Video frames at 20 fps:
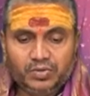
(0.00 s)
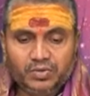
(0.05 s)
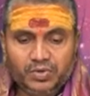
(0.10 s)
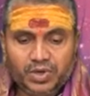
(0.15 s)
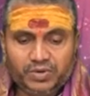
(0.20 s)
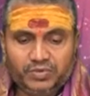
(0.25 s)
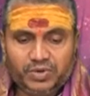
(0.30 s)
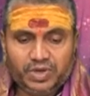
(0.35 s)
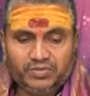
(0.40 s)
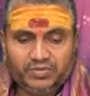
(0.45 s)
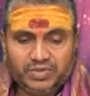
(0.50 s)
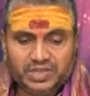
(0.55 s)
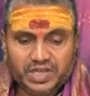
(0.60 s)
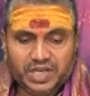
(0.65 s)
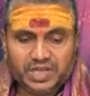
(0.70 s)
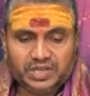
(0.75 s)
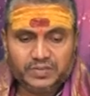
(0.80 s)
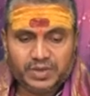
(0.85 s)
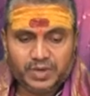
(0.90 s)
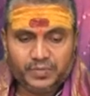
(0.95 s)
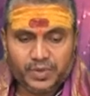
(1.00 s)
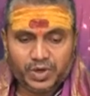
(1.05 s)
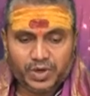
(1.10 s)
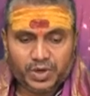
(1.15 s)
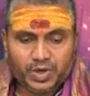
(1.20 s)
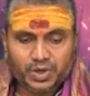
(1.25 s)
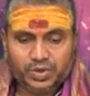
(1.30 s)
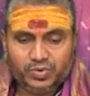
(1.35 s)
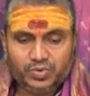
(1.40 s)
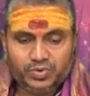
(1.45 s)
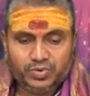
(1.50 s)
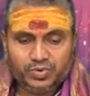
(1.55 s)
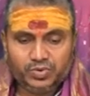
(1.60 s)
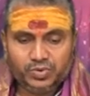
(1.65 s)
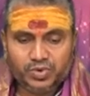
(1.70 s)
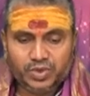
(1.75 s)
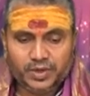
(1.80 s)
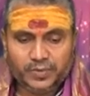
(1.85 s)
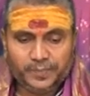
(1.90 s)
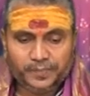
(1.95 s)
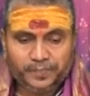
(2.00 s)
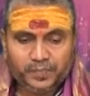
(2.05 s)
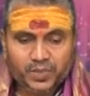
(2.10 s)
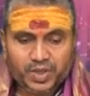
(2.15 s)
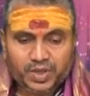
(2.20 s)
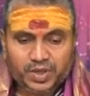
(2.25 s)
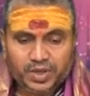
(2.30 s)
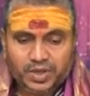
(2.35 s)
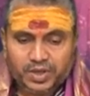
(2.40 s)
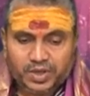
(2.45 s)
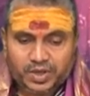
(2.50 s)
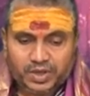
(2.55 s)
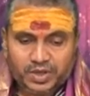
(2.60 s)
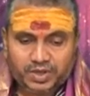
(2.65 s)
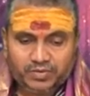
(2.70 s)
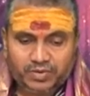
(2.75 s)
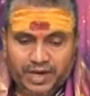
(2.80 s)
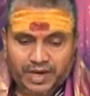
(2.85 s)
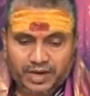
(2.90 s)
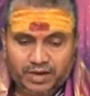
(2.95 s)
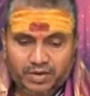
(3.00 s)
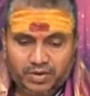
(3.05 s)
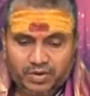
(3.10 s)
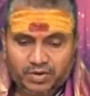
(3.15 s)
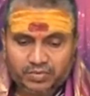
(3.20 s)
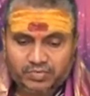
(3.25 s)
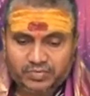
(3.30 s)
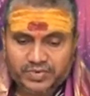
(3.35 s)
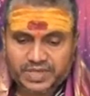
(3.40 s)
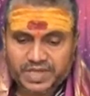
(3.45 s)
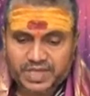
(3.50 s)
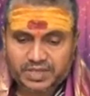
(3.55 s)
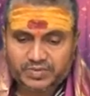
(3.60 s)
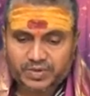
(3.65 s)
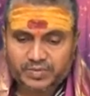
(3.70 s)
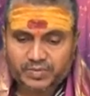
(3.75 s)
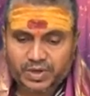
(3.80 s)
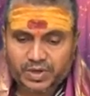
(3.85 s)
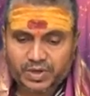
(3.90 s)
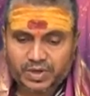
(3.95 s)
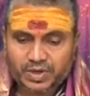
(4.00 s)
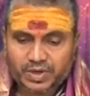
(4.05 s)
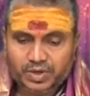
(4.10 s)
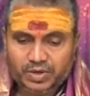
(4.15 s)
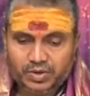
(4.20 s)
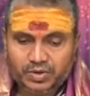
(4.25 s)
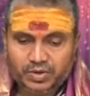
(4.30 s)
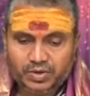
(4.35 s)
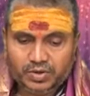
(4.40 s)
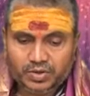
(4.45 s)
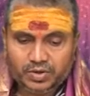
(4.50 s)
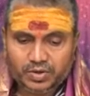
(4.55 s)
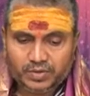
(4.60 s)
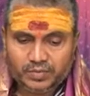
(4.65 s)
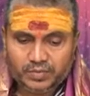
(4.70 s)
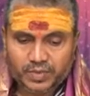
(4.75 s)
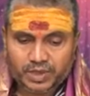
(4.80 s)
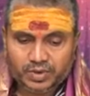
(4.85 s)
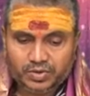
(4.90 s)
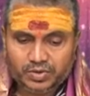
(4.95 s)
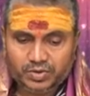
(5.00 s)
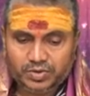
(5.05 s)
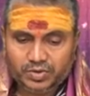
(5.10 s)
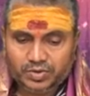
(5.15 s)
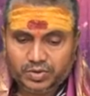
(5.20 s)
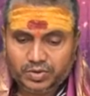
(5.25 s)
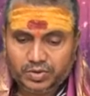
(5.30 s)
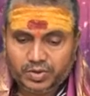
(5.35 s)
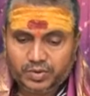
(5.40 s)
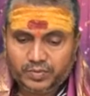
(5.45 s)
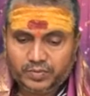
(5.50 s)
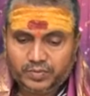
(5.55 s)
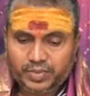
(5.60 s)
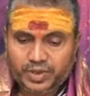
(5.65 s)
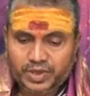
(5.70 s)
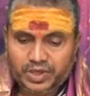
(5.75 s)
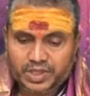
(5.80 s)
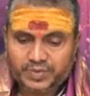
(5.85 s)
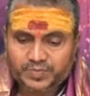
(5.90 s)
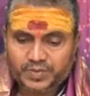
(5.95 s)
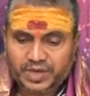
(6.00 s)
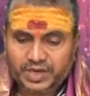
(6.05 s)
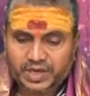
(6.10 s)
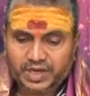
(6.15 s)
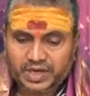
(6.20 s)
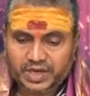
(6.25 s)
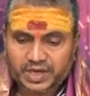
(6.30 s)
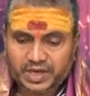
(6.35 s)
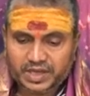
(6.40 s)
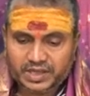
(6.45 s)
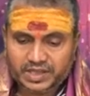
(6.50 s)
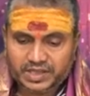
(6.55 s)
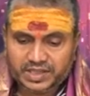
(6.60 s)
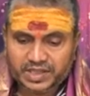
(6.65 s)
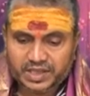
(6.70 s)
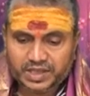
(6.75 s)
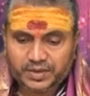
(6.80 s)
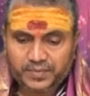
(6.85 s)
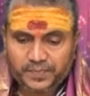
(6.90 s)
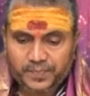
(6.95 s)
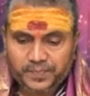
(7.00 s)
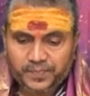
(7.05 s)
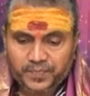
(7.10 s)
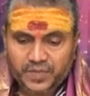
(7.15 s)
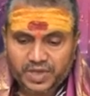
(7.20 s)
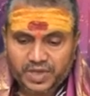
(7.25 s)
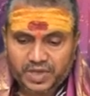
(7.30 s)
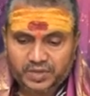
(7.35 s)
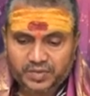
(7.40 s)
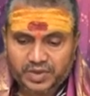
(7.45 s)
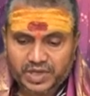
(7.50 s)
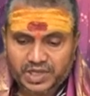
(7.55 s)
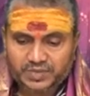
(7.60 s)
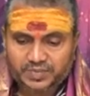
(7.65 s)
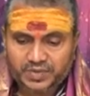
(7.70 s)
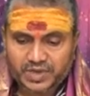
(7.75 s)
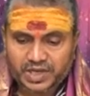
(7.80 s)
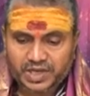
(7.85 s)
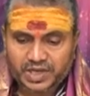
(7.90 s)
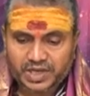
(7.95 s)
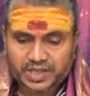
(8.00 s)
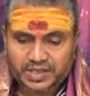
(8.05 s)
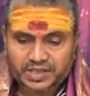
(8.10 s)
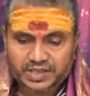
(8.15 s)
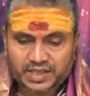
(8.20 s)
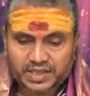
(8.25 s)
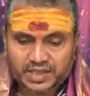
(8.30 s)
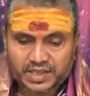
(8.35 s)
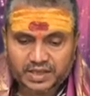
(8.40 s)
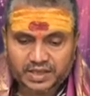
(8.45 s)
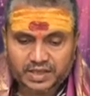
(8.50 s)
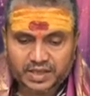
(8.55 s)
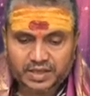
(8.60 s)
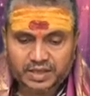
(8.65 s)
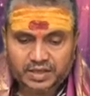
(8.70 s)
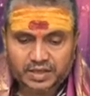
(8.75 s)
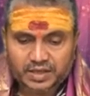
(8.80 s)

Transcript: ఉన్నటువంటి విశేషమైన పండుగలు చూద్దాం ఈ వారంలో విశేషమైన పండుగల్లో మనకు భీష్మ ఏకాదశి ఈ భీష్మ ఏకాదశి అనేది